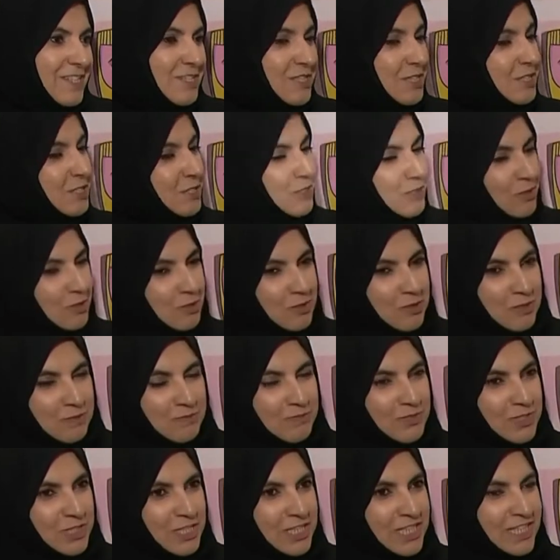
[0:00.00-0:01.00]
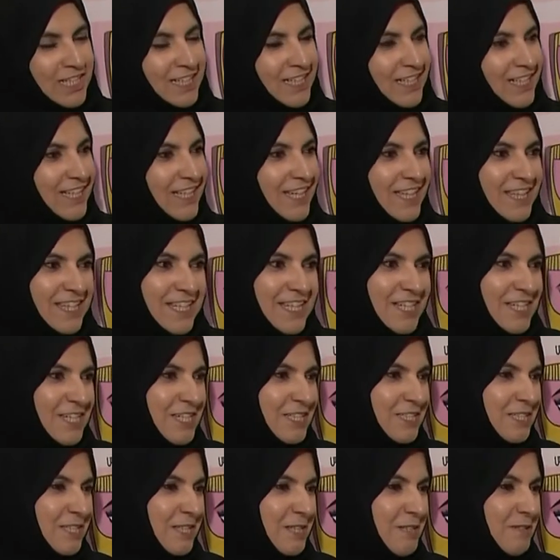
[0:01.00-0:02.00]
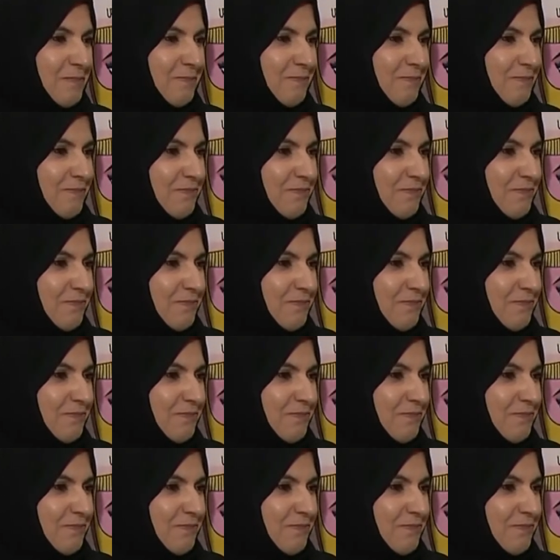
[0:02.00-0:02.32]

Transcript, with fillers: يشكركم شكرا على هذا اللقاء الطيب.